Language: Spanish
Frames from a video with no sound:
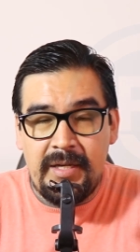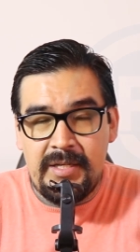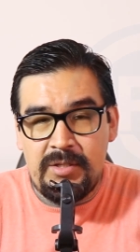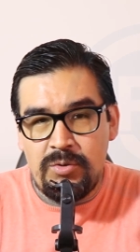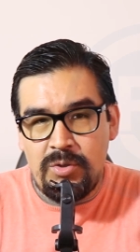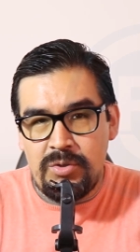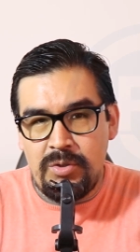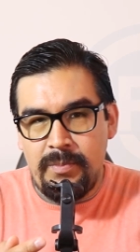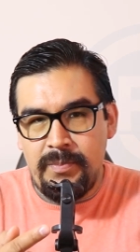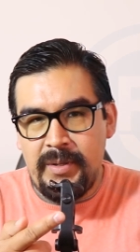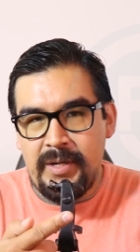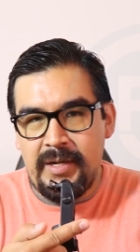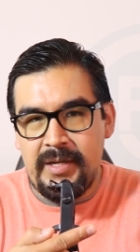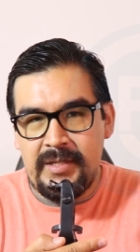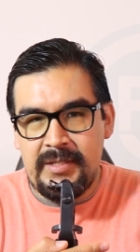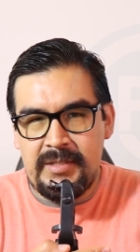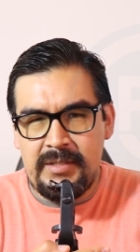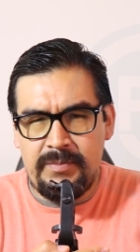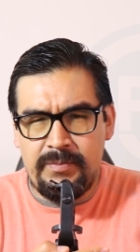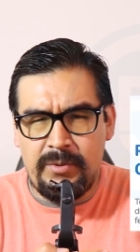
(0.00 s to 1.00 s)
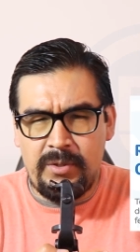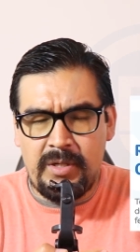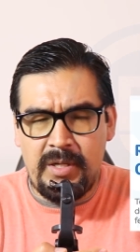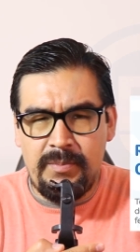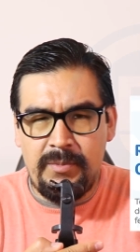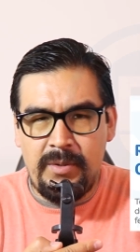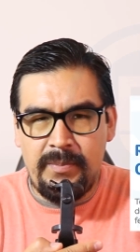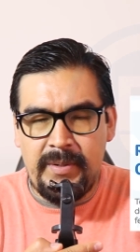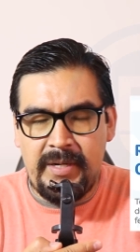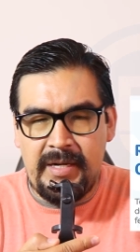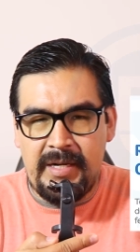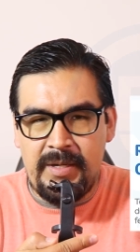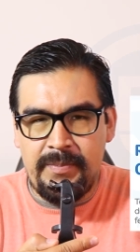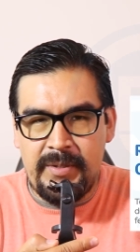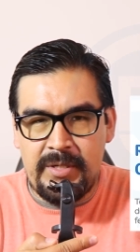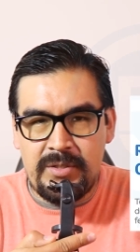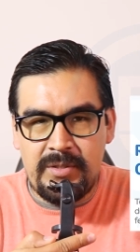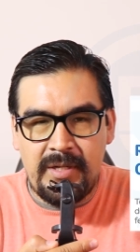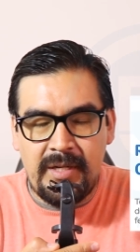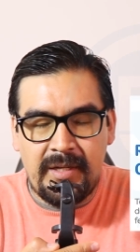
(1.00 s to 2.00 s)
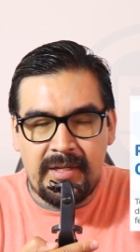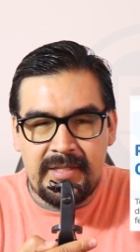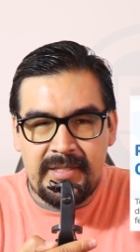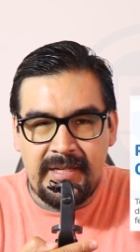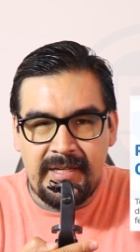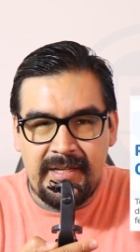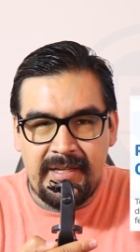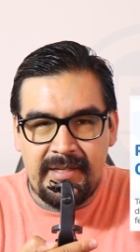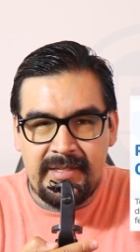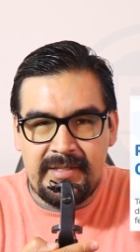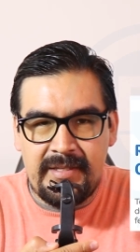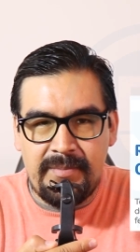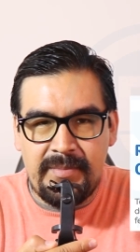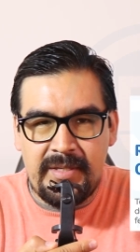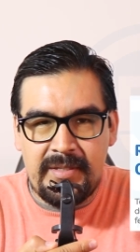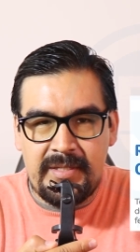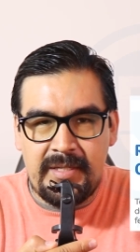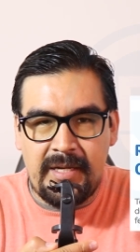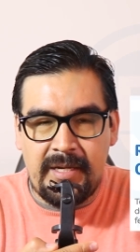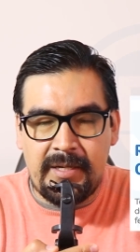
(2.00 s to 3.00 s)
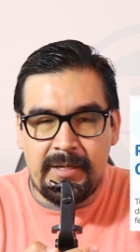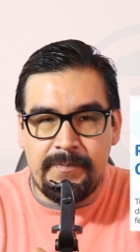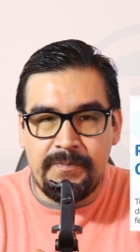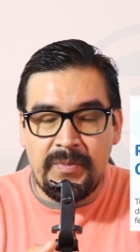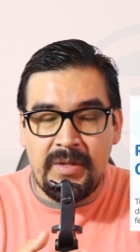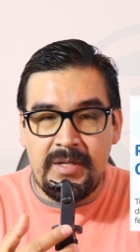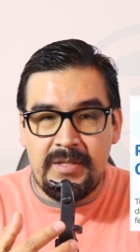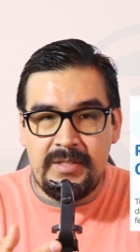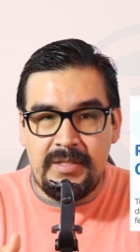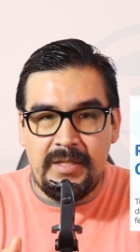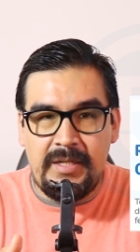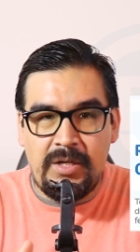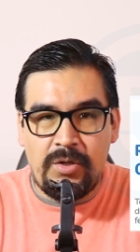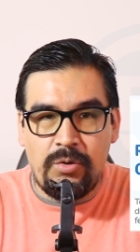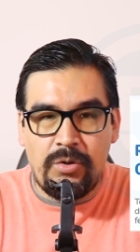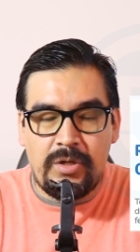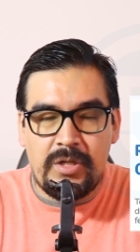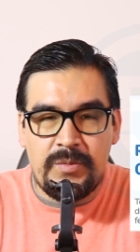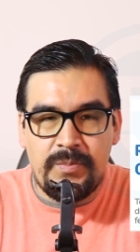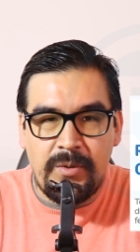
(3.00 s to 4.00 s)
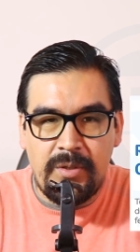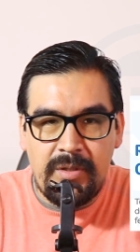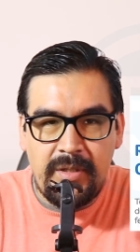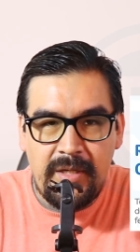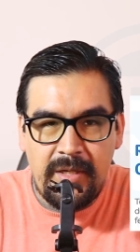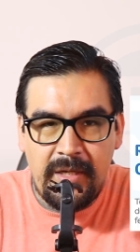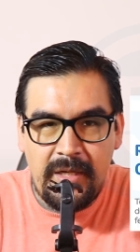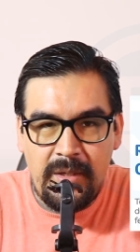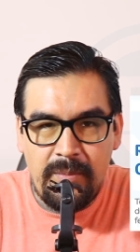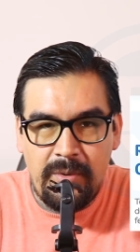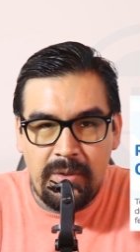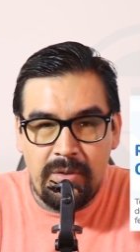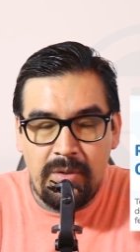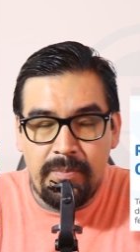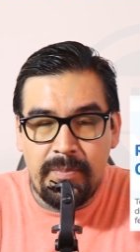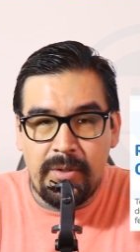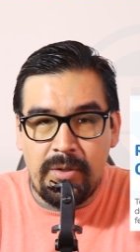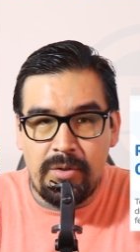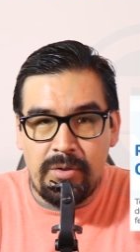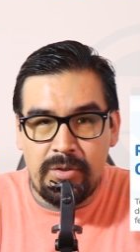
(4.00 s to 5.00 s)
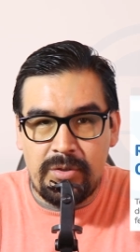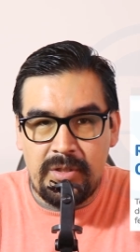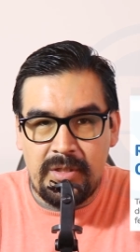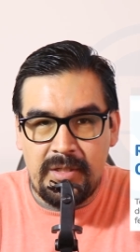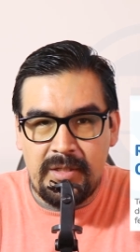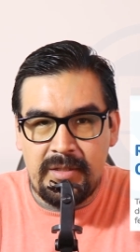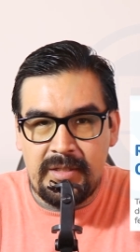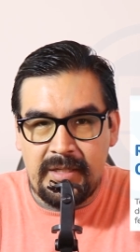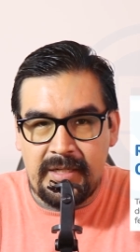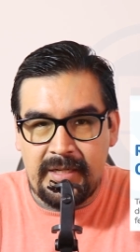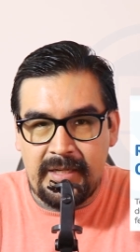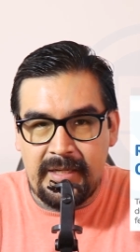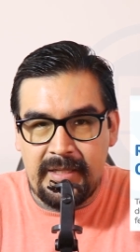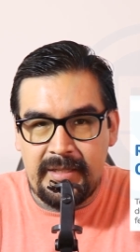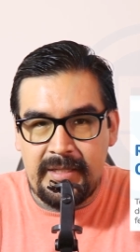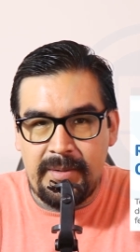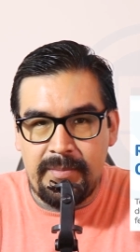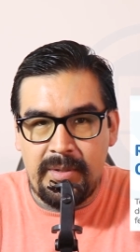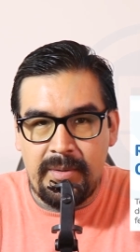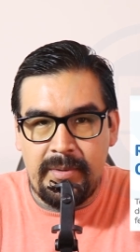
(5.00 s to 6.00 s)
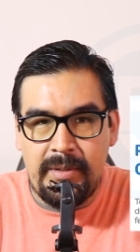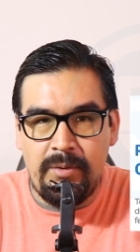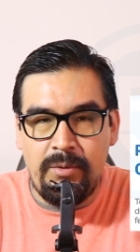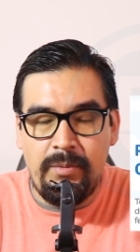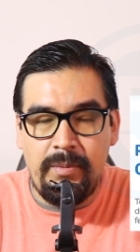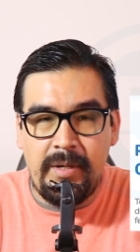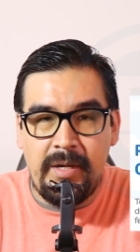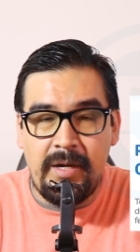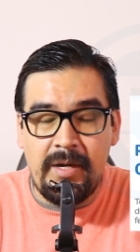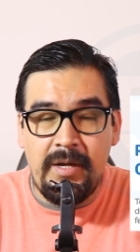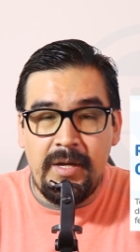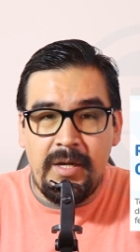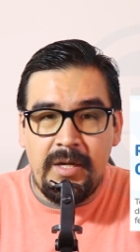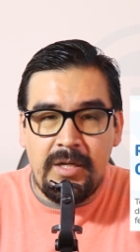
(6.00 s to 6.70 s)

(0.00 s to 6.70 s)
Estos son para, este, por ejemplo, para las personas que sale este mensaje. Si les corresponde el bono, pero no tienen tarjeta BBVA.